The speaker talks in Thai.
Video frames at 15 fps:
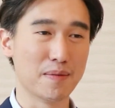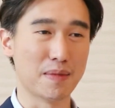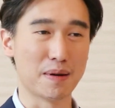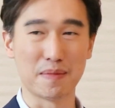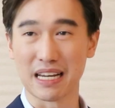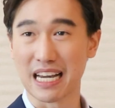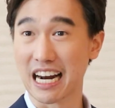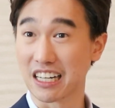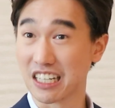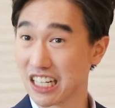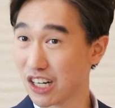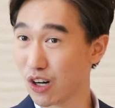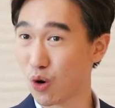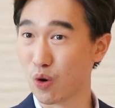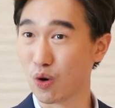มันมีการ
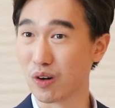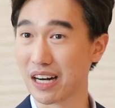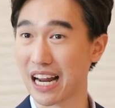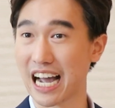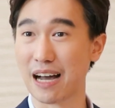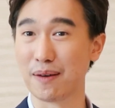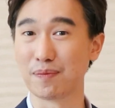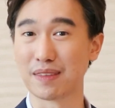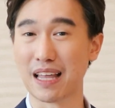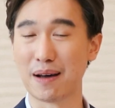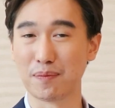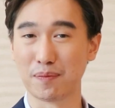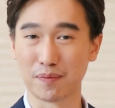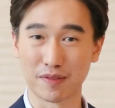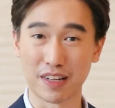ขึ้นลงนะครับ
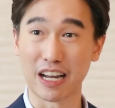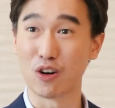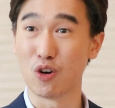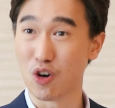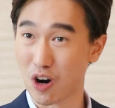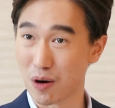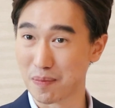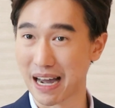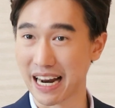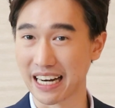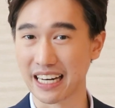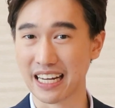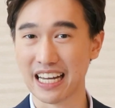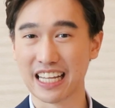ตามไซโคของมัน